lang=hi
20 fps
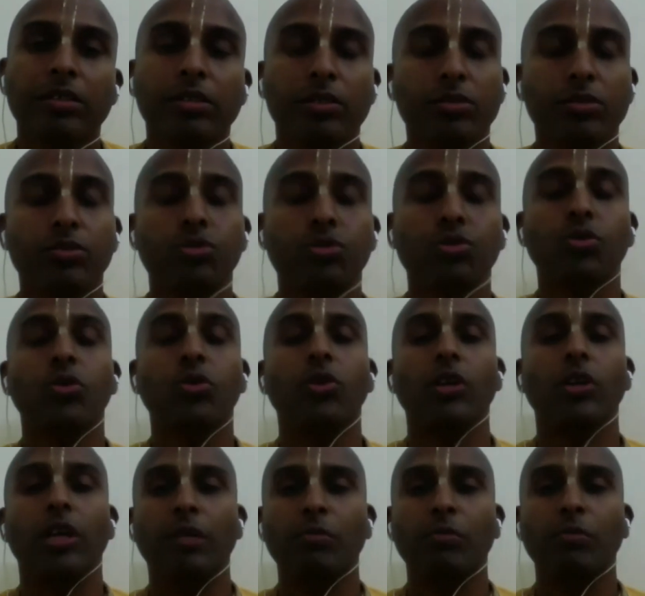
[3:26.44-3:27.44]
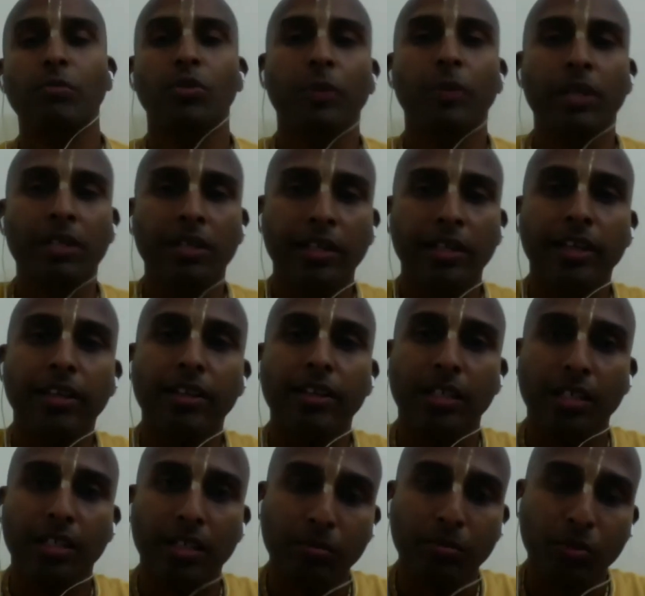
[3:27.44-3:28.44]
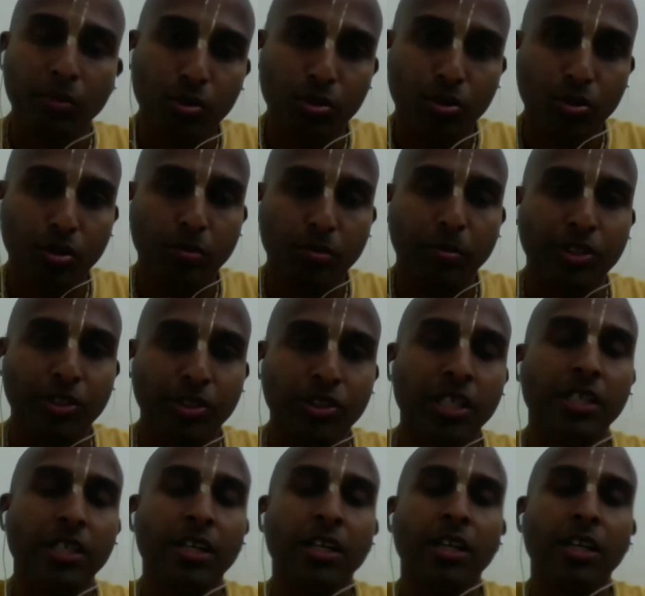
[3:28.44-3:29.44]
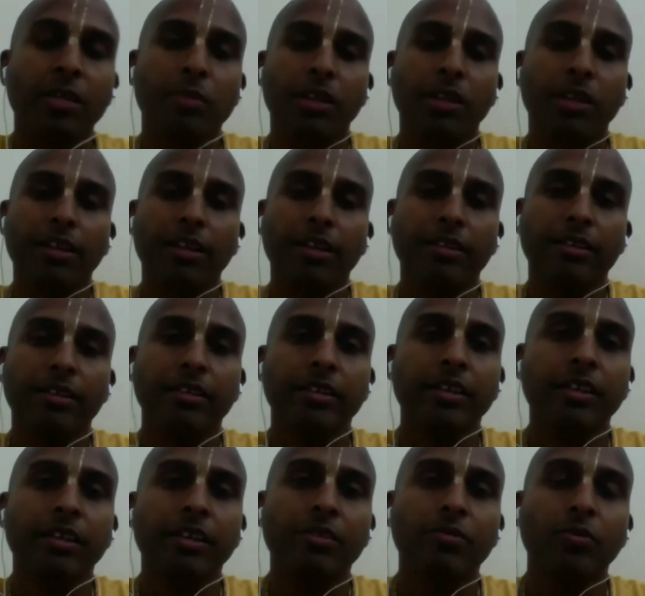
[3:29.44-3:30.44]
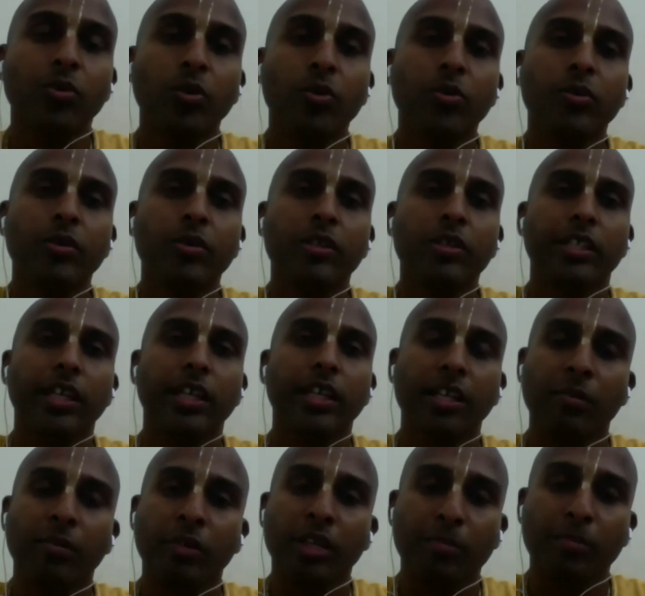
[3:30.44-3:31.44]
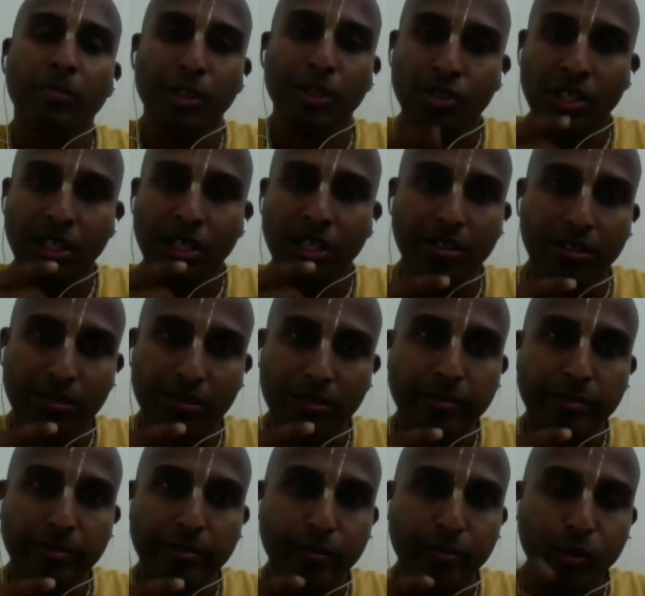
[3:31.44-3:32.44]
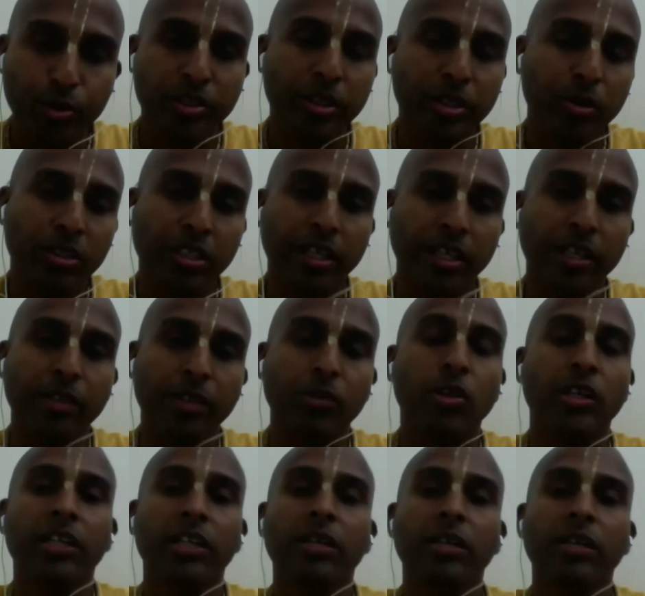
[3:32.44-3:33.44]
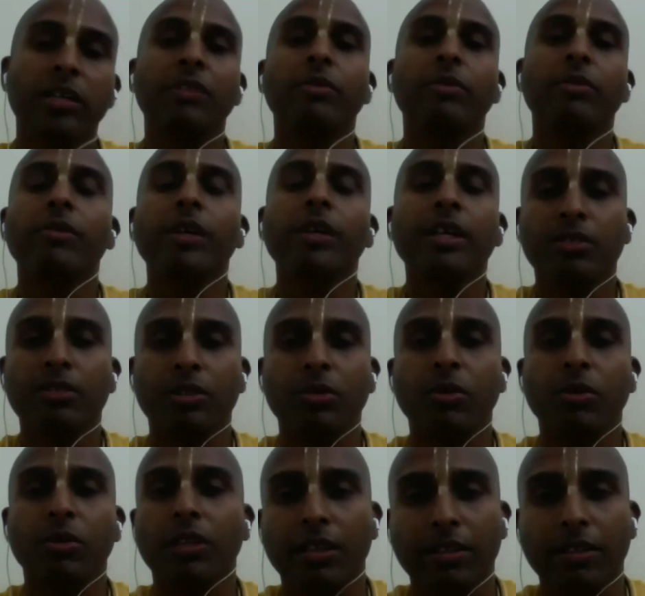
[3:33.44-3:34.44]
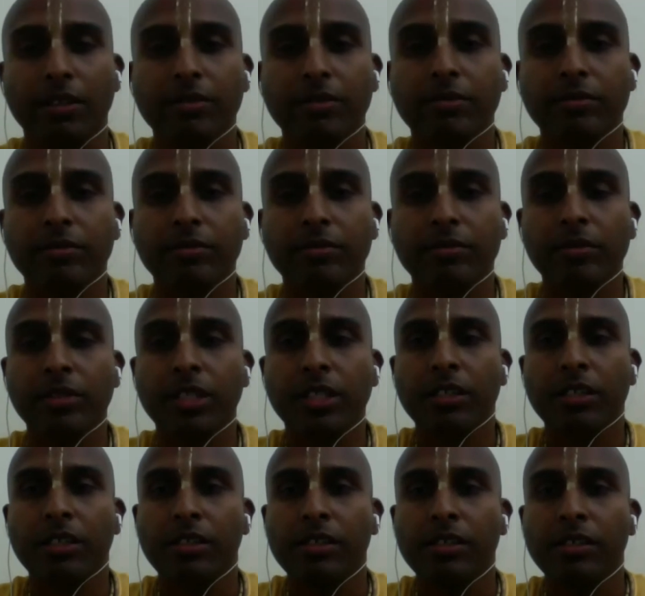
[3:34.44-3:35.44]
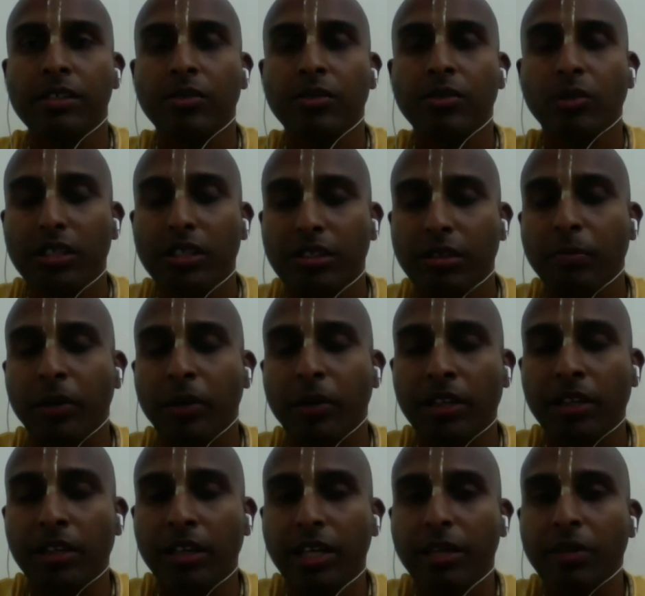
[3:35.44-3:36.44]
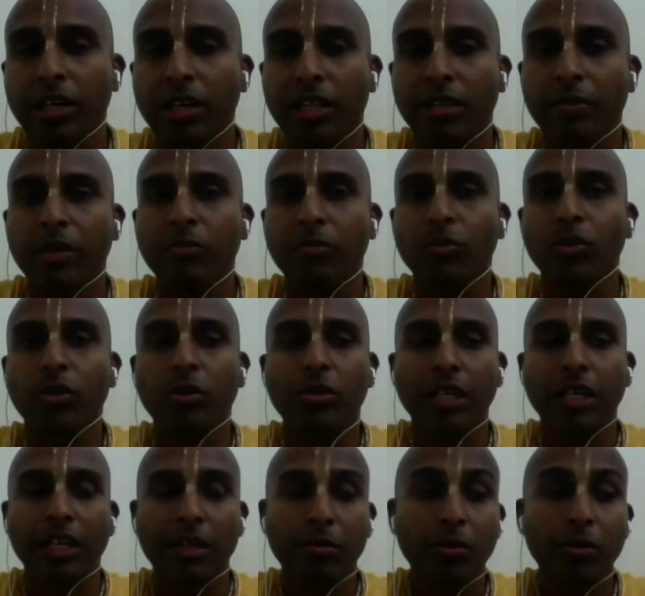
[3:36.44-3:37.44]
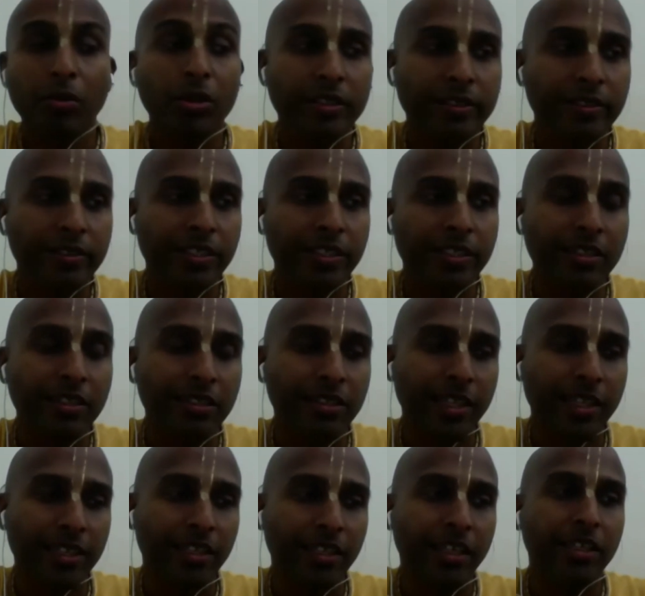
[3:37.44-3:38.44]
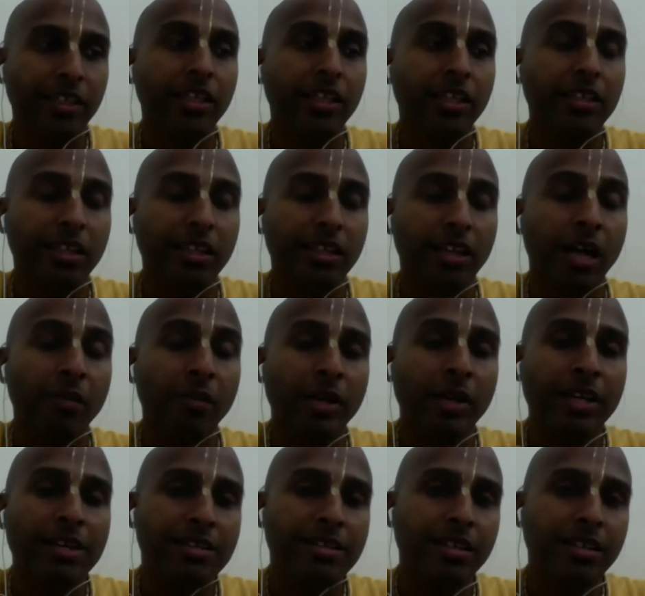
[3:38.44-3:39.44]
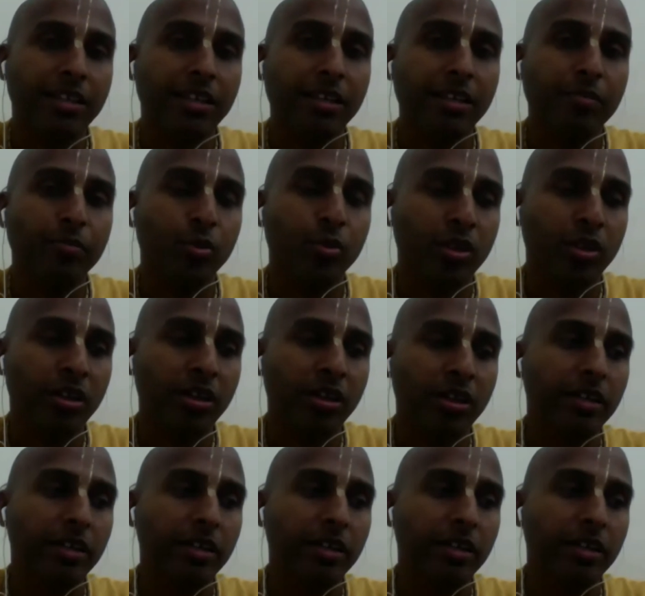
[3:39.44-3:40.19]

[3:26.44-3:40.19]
उसको हमको पढ़ के हमको उसको प्रचार करना पड़ता है वो एक हमारा प्रचार मुंह से होता है और एक अपना व्यवहार से होता है तो ये सब पढ़ने के बाद में हमको कल हम लोग सीख देखते हैं कि रामायण से पूरा